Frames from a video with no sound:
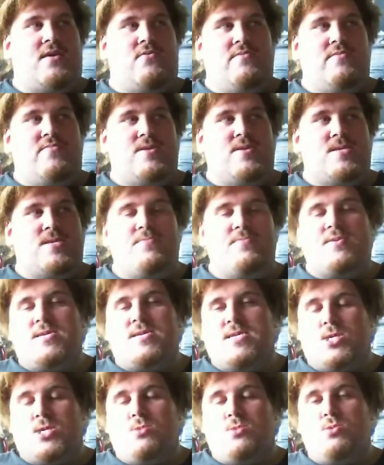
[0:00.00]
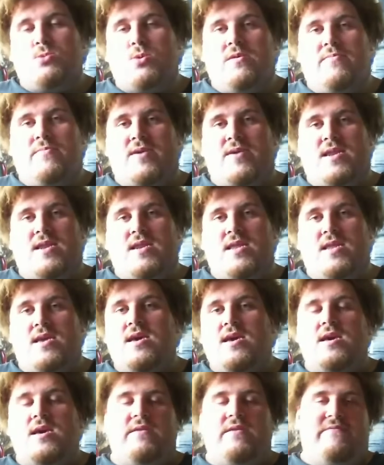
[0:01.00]
und im Prinzip, dass ich den Stream schon wieder beende,
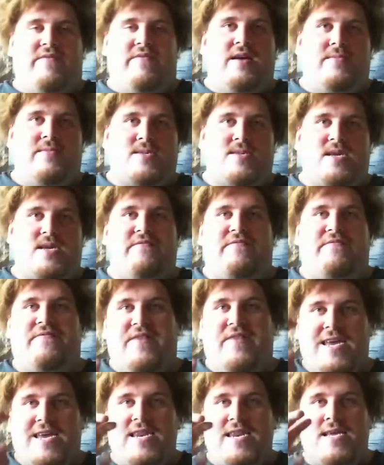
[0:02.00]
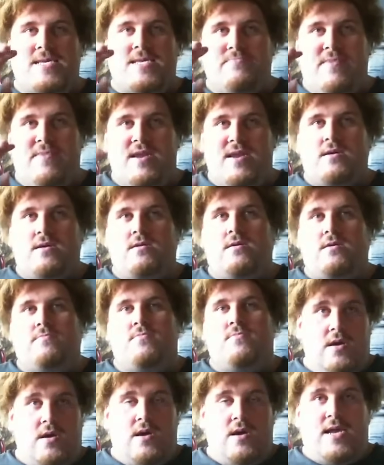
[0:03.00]
will aber sein feines Matt
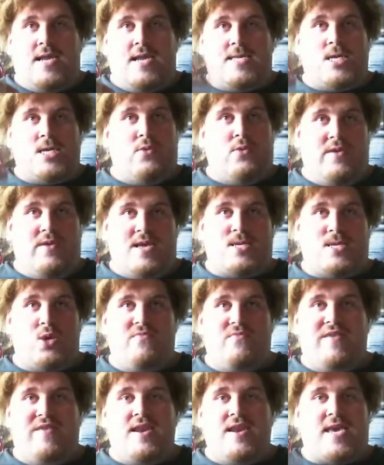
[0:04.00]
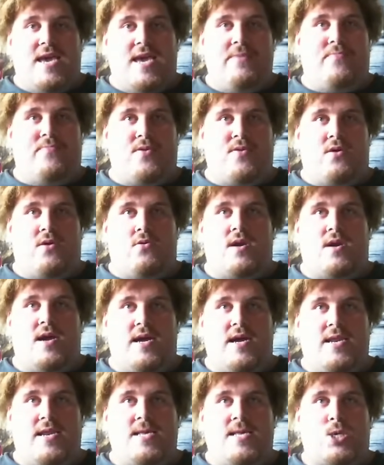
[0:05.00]
haben. Äh, dass ich schon wieder stream, weil ich Geld brauche.
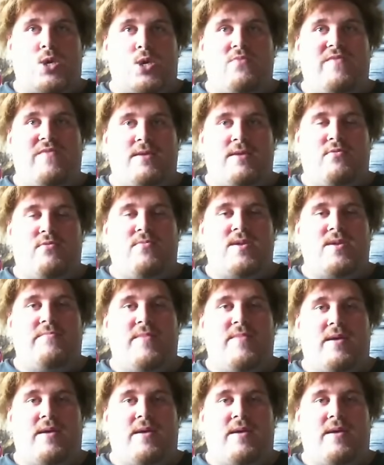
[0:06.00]
Nein, ich stream, weil ich momentan